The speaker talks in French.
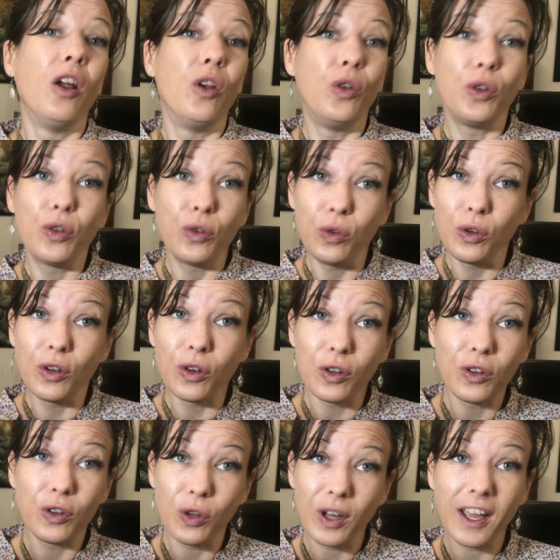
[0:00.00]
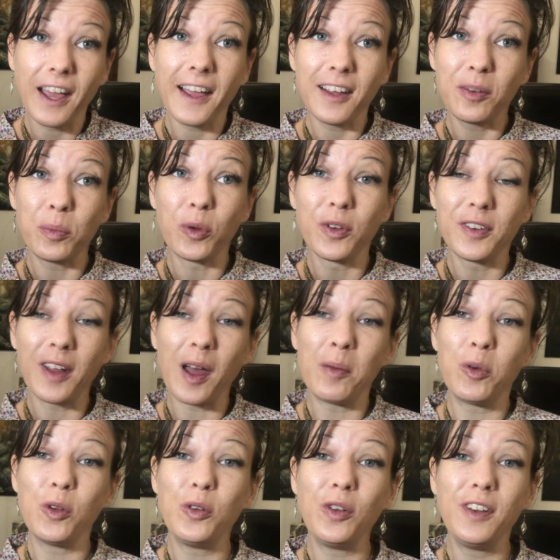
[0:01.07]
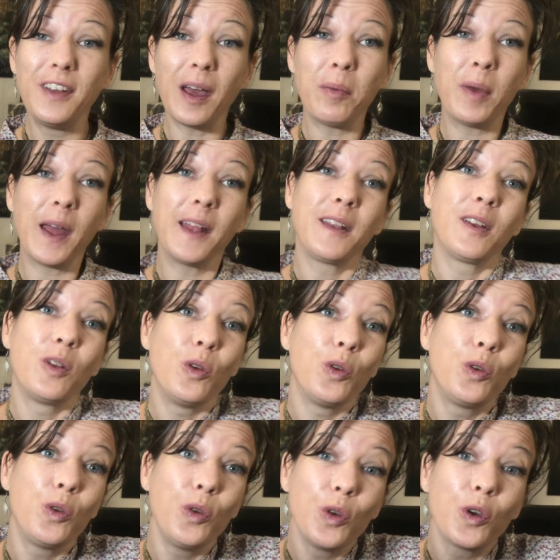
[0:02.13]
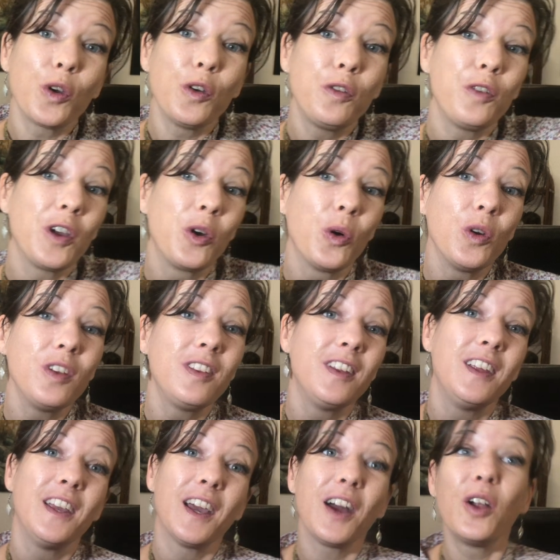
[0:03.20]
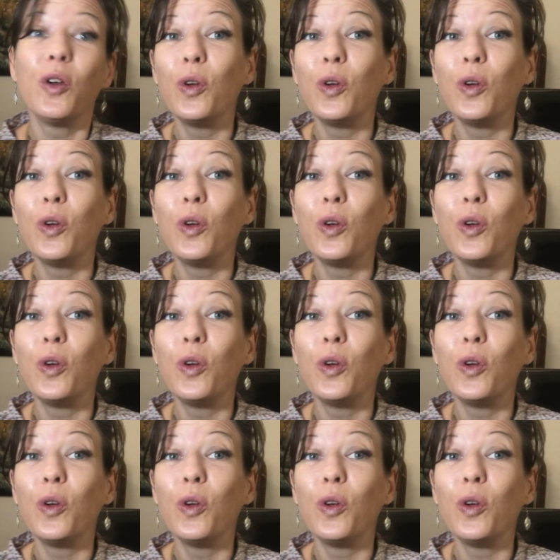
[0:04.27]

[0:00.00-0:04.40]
Le sucre serait responsable du diabète, le sucre fait grossir,